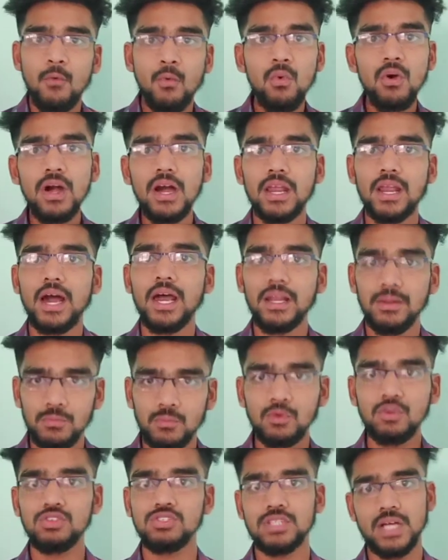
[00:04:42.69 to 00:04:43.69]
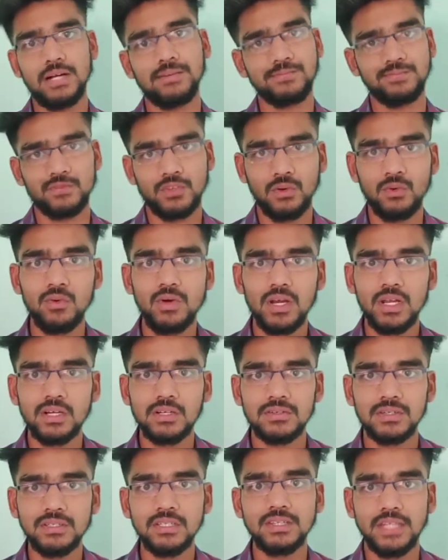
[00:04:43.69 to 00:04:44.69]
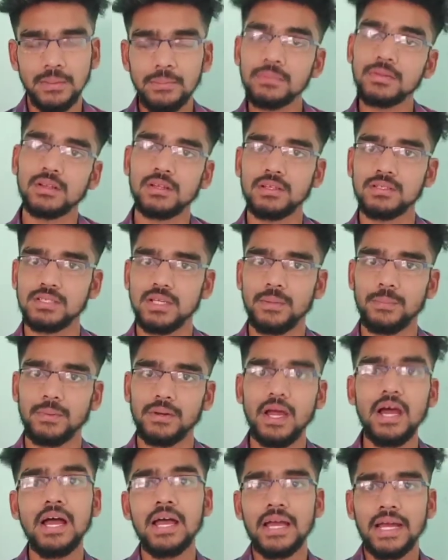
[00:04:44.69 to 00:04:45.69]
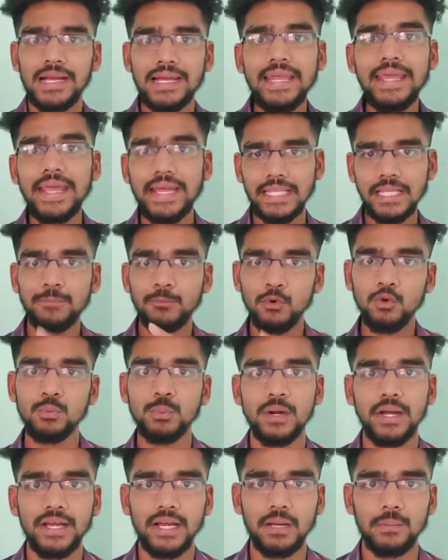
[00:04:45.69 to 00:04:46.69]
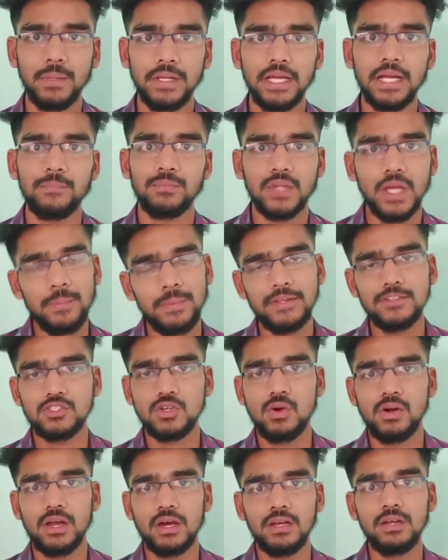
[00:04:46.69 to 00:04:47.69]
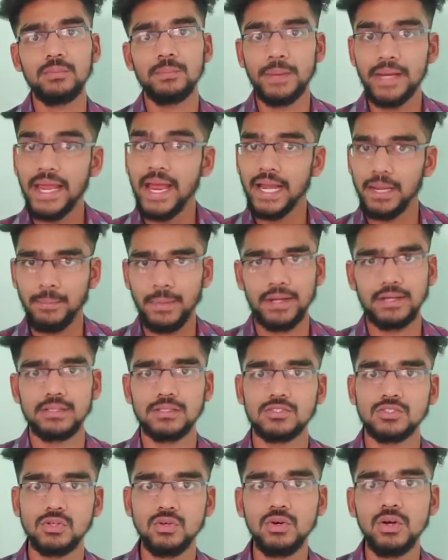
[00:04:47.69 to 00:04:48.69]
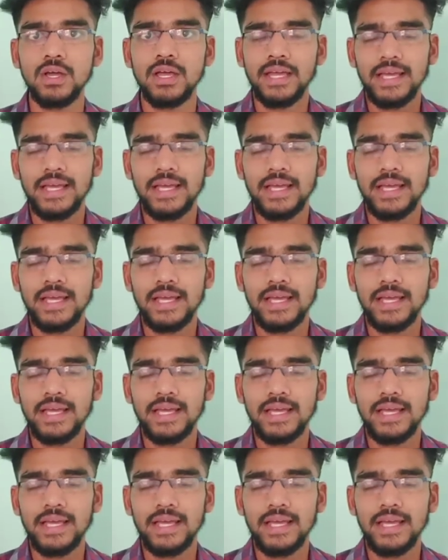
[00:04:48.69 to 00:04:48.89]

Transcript: உங்களால் முடிஞ்சால் உங்களுக்கு வந்து தெம்பு இருந்துச்சு அப்படின்னா நீங்கள் எதை ப்ரூவ் பண்ணிக்காமீங்க அப்படின்னு சொல்கிறாரு பிரியாணி மேன் ஸோ